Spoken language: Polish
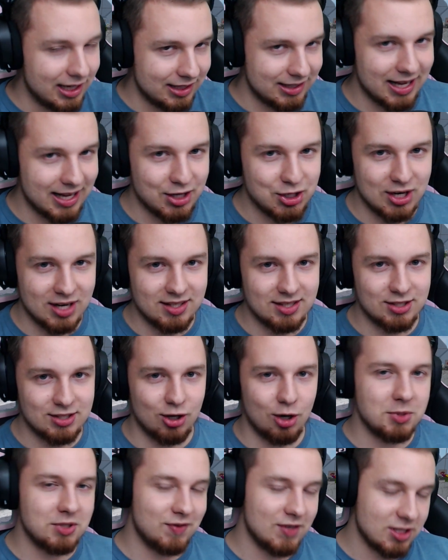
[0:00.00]
dacie radę
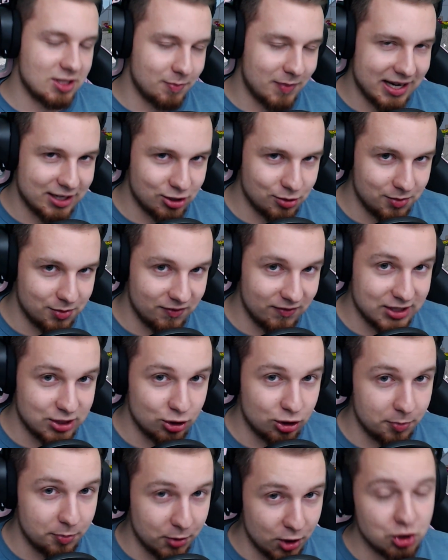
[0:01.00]
zrobić, więc bardzo bym was
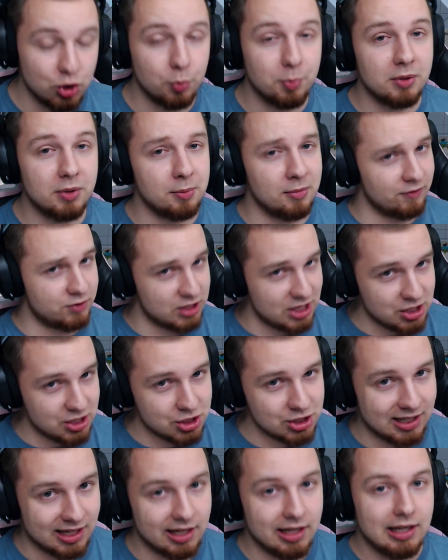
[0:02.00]
o to prosił, byłbym
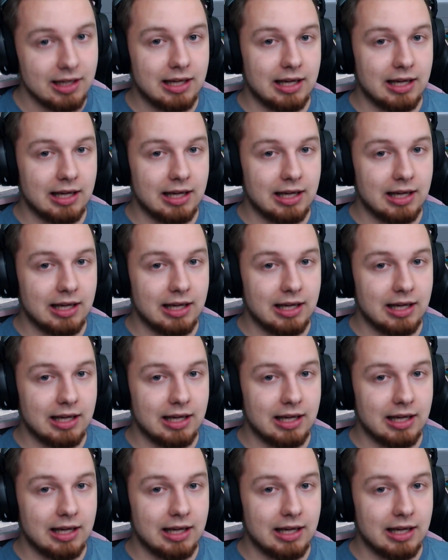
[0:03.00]
wdzięczny.